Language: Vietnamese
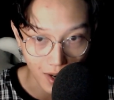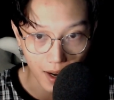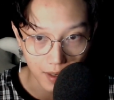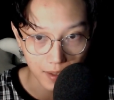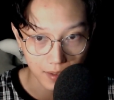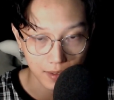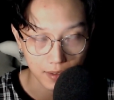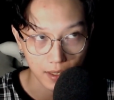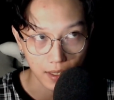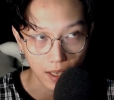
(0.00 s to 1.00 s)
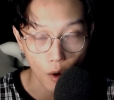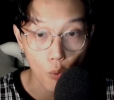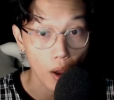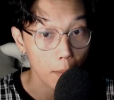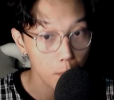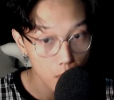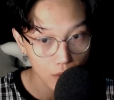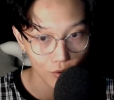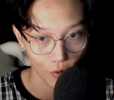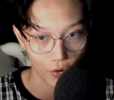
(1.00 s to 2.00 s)
ra đó thì ông ngoại
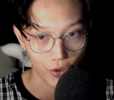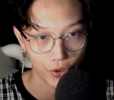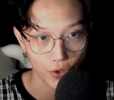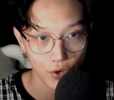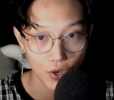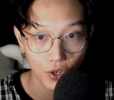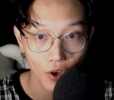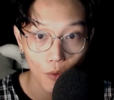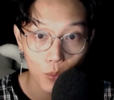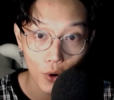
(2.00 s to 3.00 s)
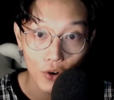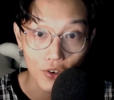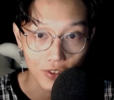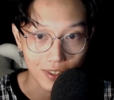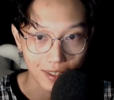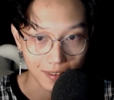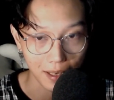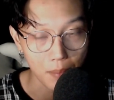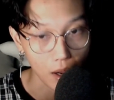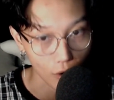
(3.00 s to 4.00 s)
mất rồi, cho nên không có được nhìn
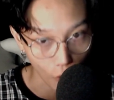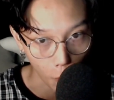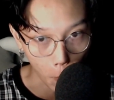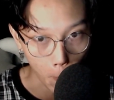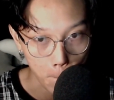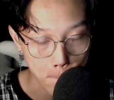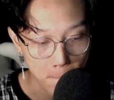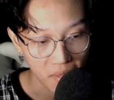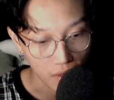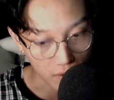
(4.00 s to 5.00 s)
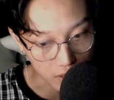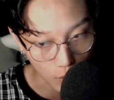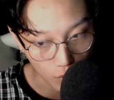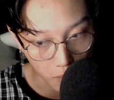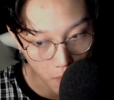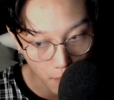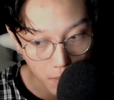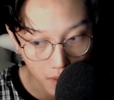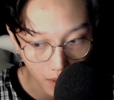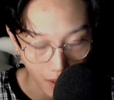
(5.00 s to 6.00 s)
thấy mặt con." Và sau đó bác
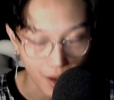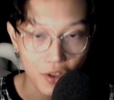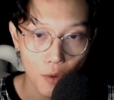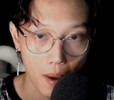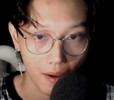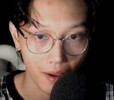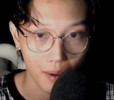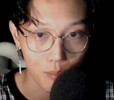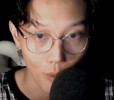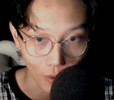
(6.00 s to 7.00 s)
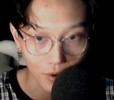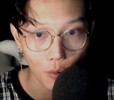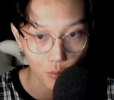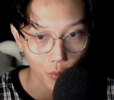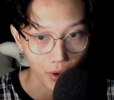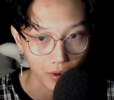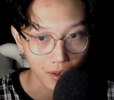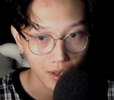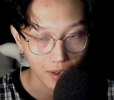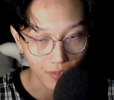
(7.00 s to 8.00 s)
mới kể cho bạn nghe một cái câu chuyện.
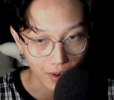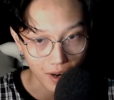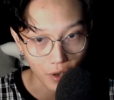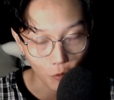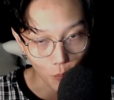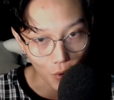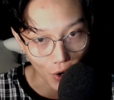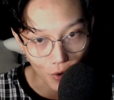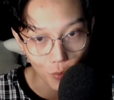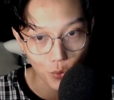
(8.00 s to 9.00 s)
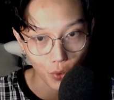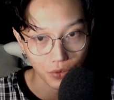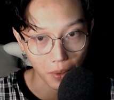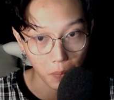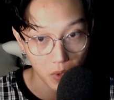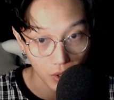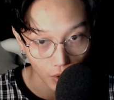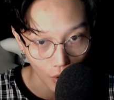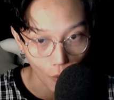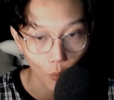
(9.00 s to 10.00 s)
Và đây cũng là cái câu chuyện tâm linh
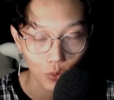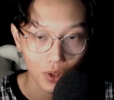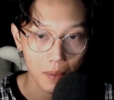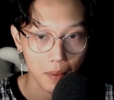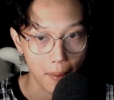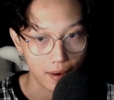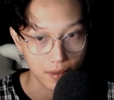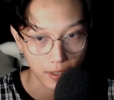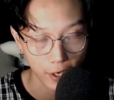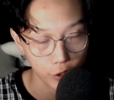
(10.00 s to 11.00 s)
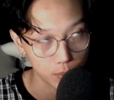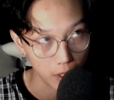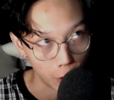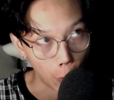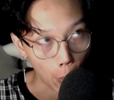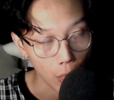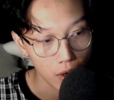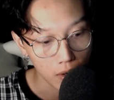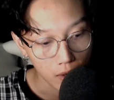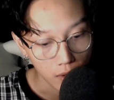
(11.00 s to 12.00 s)
đầu tiên mà bạn được nghe trong đời.
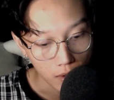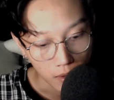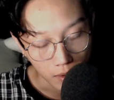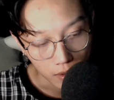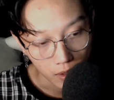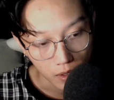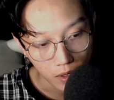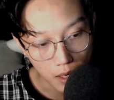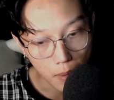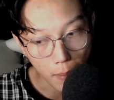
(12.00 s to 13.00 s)
Khi mà